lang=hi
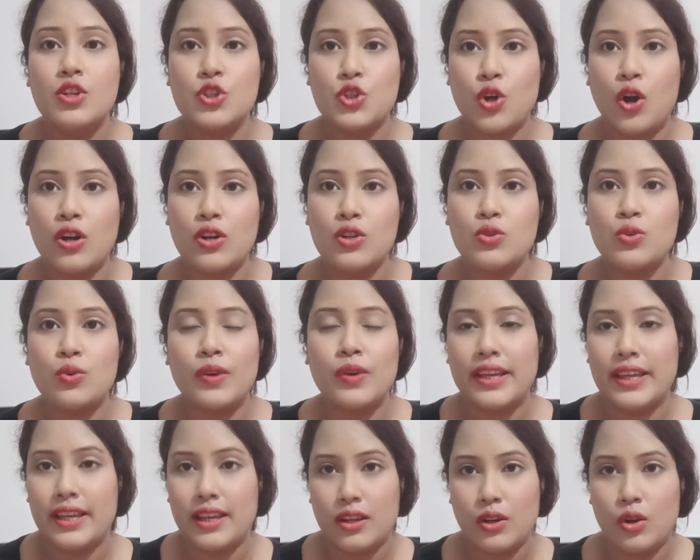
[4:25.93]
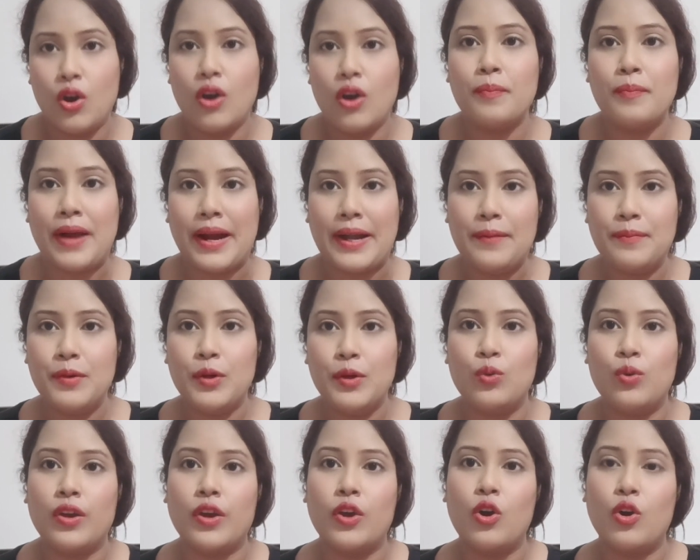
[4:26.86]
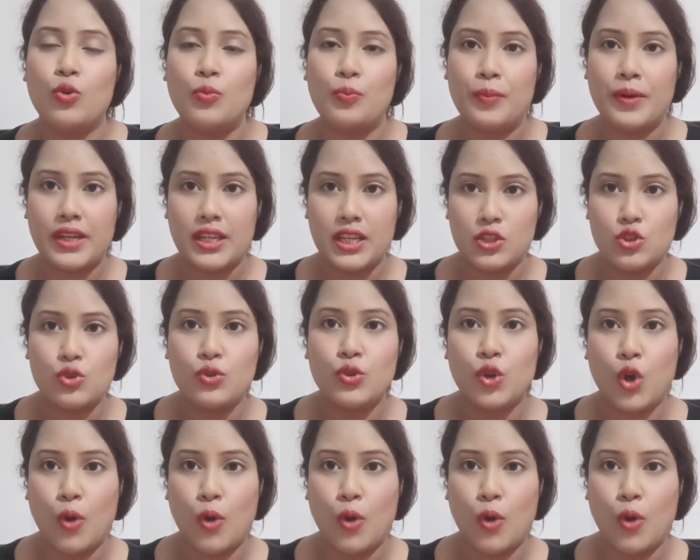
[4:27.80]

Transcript: शॉर्ट्स हो गए या लॉन्ग पैंट भी हो गए और ऊपर के जो